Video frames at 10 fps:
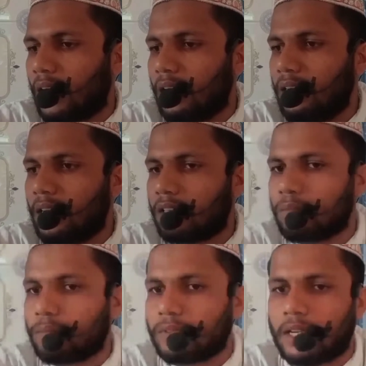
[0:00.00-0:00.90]
লা
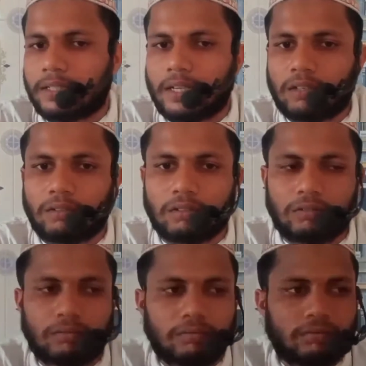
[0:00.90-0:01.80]
আল্লাকুম তাত্তাকুন
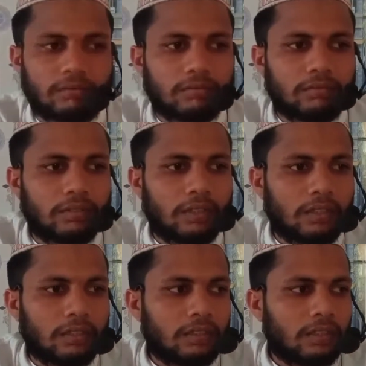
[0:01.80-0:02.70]

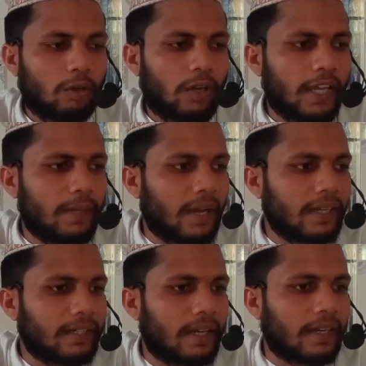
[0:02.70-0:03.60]
তো হে
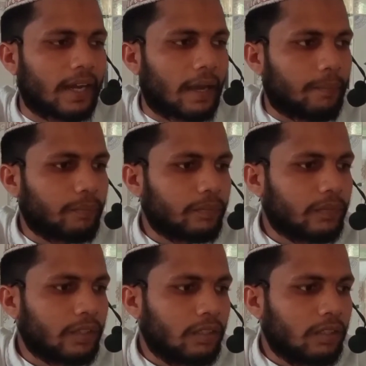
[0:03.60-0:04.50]
ইমানদারেরা
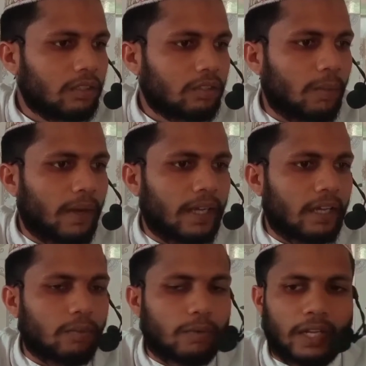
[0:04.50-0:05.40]
তোমাদের
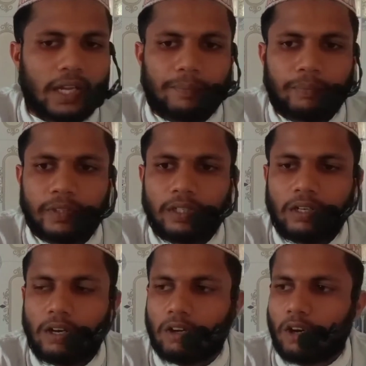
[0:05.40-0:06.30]
উপরে
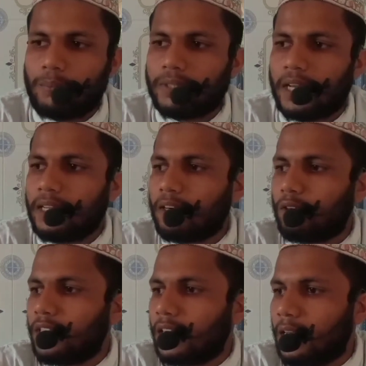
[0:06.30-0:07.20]
রমজানের
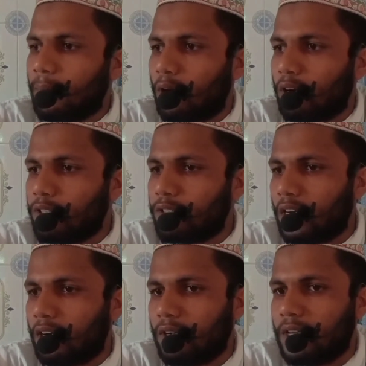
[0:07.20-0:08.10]
রোজাকে ফরজ
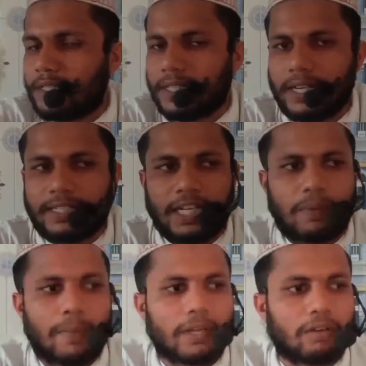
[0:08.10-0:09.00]
করা হয়েছে
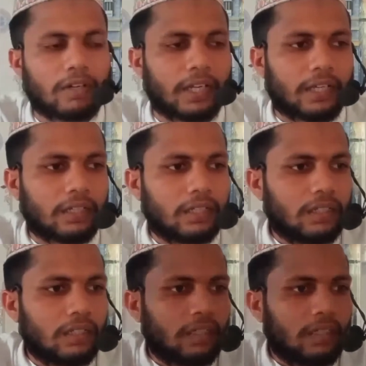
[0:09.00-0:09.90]
যেভাবে করে
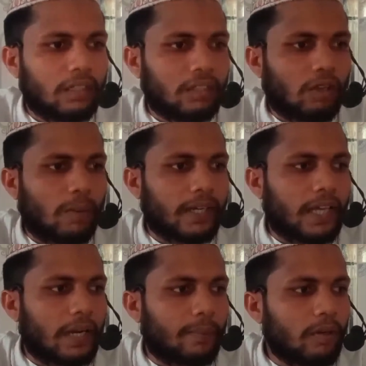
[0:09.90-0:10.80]

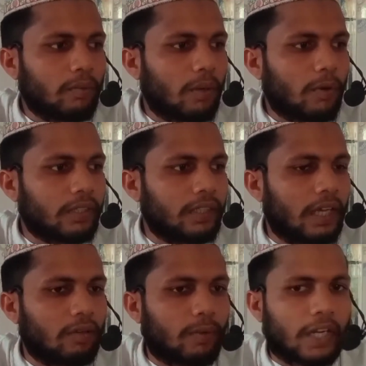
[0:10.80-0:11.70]
তোমাদের
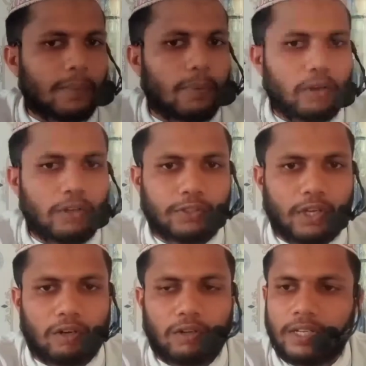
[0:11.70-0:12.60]
পূর্ববর্তীদের উপরে ফরজ
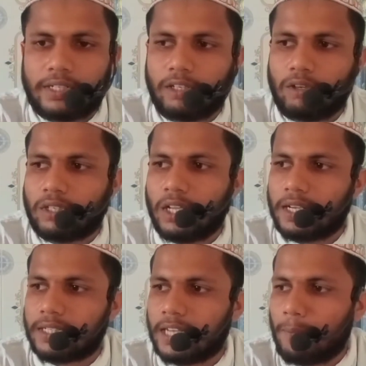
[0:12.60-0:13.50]
করা হয়েছিল ঠিক
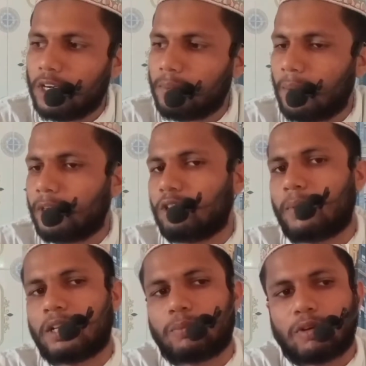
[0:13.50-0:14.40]
এমনইভাবে
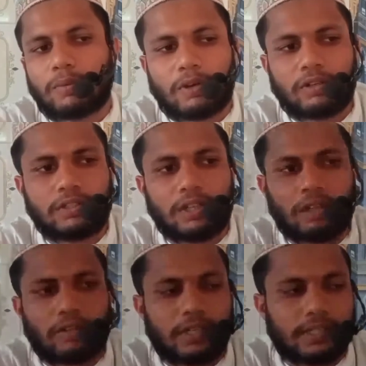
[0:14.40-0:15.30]
তোমাদের উপর ফরজ
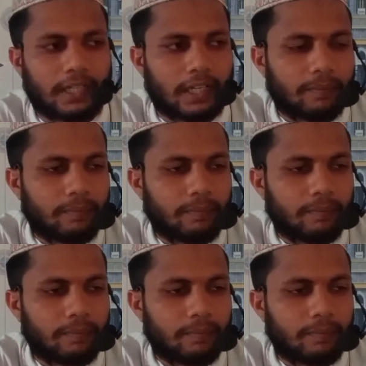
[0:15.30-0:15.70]
করা হয়েছে